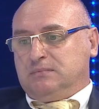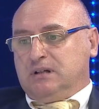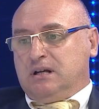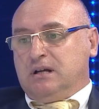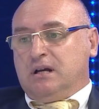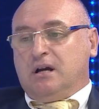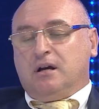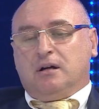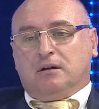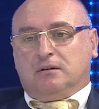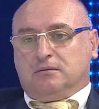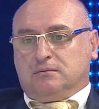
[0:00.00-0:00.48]

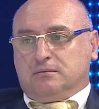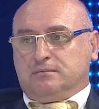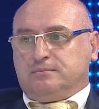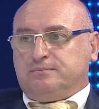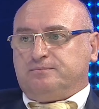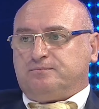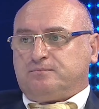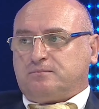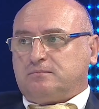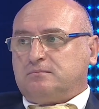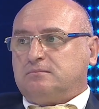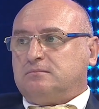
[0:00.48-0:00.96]
Parleremo di
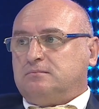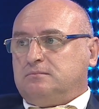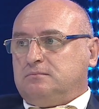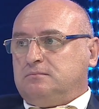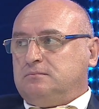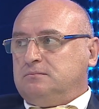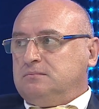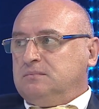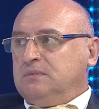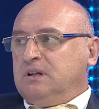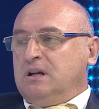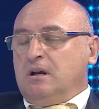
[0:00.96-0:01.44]
questo
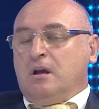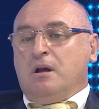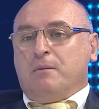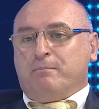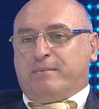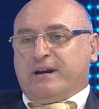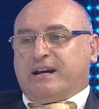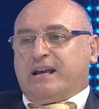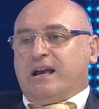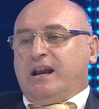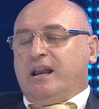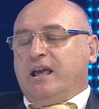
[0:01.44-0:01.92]
anche.
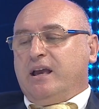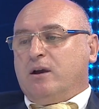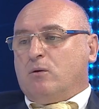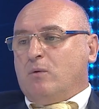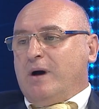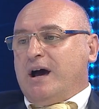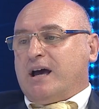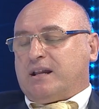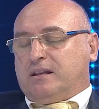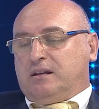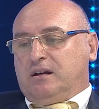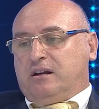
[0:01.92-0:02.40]
Perché lei
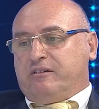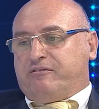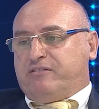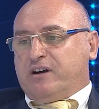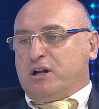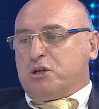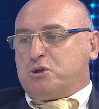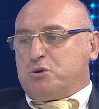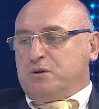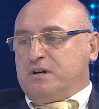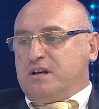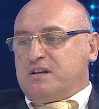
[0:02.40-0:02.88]
guarda, le
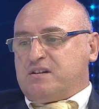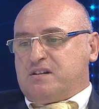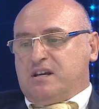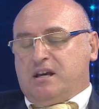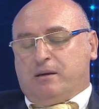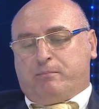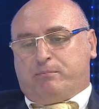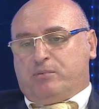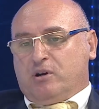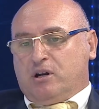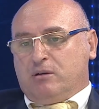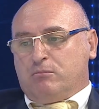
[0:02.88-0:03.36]
faccio un
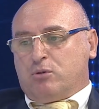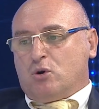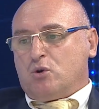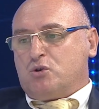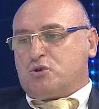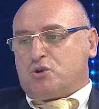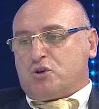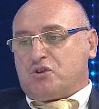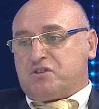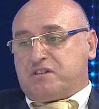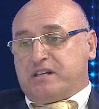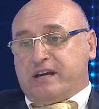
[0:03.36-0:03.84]
esempio,
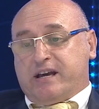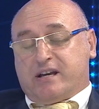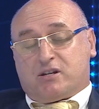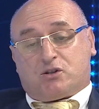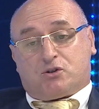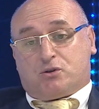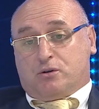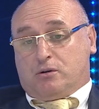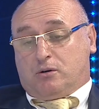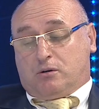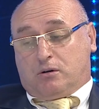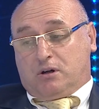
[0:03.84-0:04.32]
l'Abruzzo
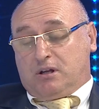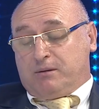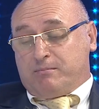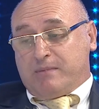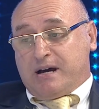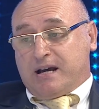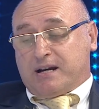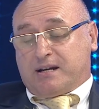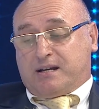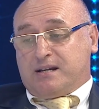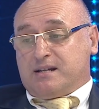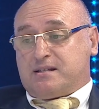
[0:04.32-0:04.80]
stesso o le
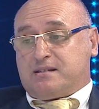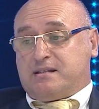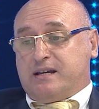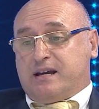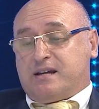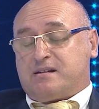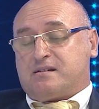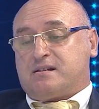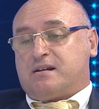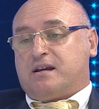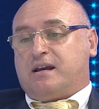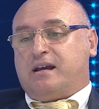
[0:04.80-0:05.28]
Marche
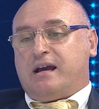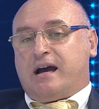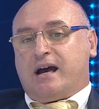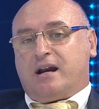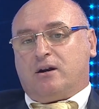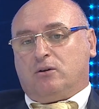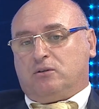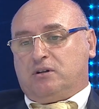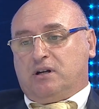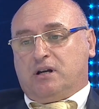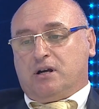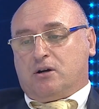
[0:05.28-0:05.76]
stesse che
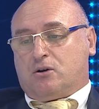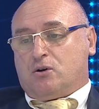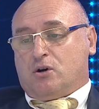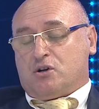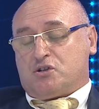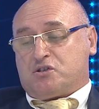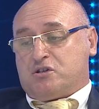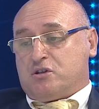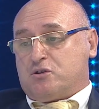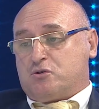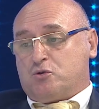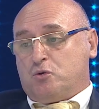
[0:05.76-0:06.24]
hanno delle
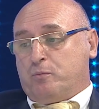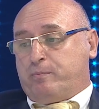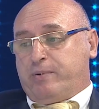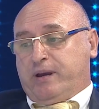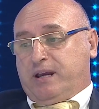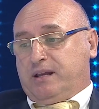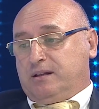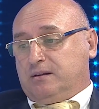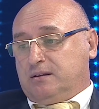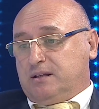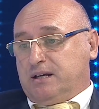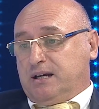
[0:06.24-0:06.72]
coste
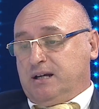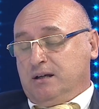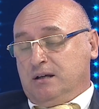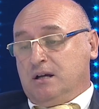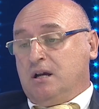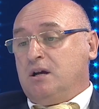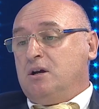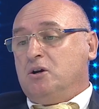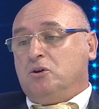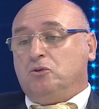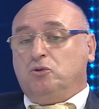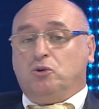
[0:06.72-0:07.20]
stupende,
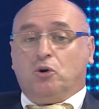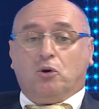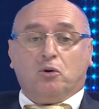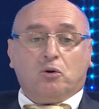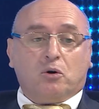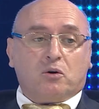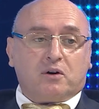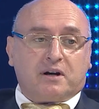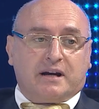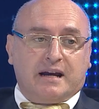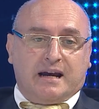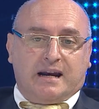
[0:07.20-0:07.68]

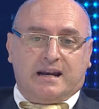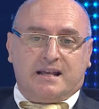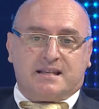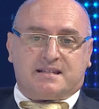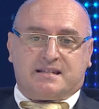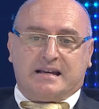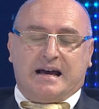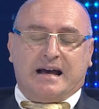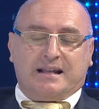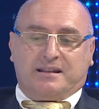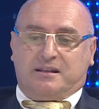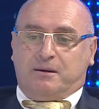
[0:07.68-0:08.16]
non
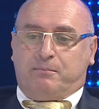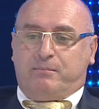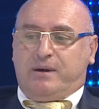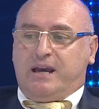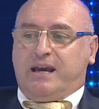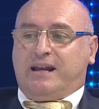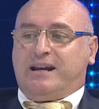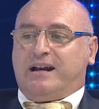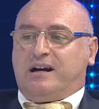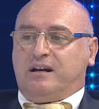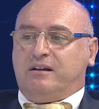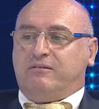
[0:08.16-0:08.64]
organizzate
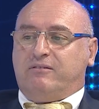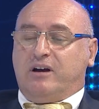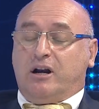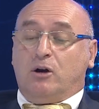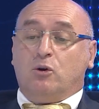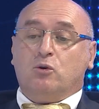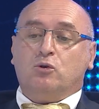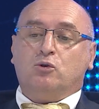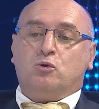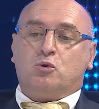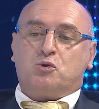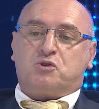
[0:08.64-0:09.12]
bene a
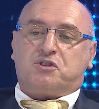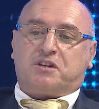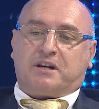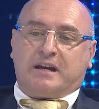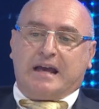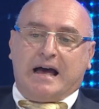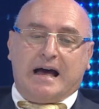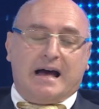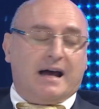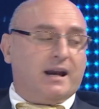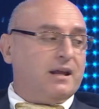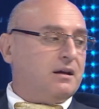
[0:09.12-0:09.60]
livello
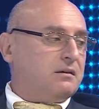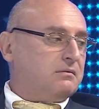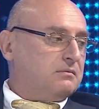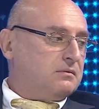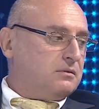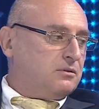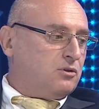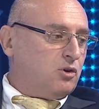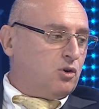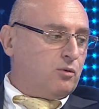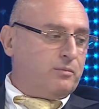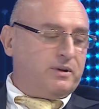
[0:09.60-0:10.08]
industriale,
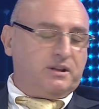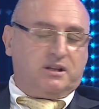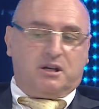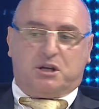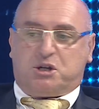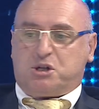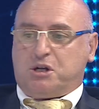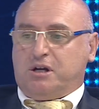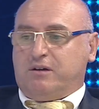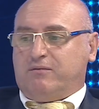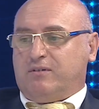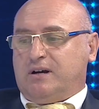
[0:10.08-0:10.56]
come
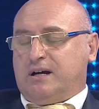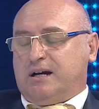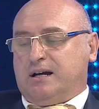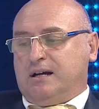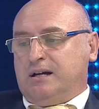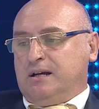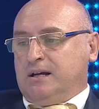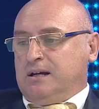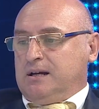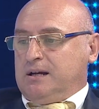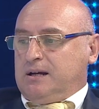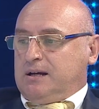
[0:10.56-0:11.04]
diceva
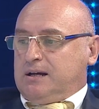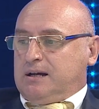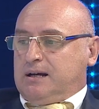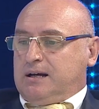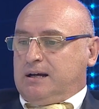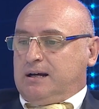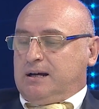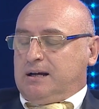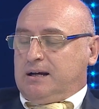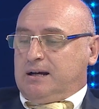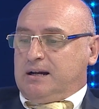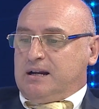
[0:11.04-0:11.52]

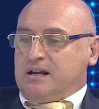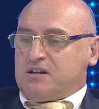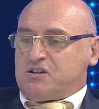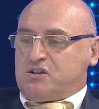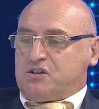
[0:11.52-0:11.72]
eh, la